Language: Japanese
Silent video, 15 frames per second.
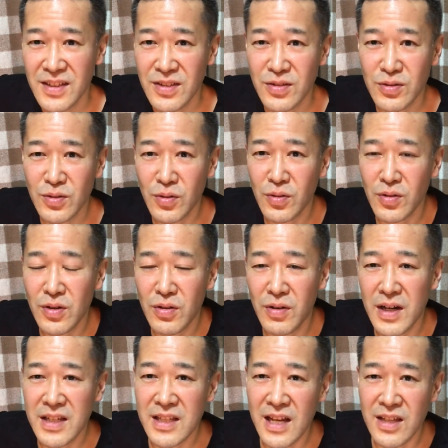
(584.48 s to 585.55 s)
いうところで終
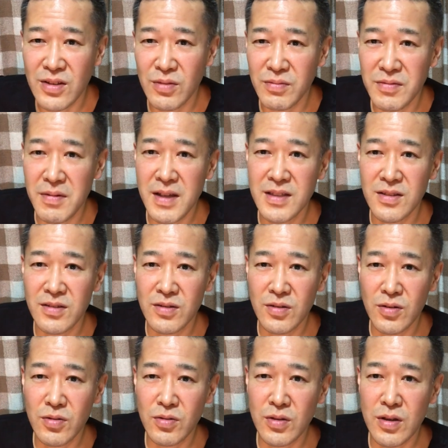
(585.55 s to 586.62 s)
わりたいと思います。
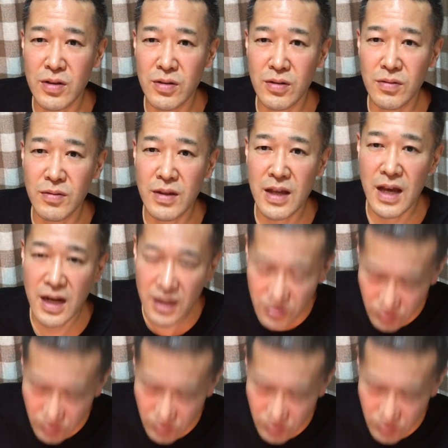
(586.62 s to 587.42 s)
ということであり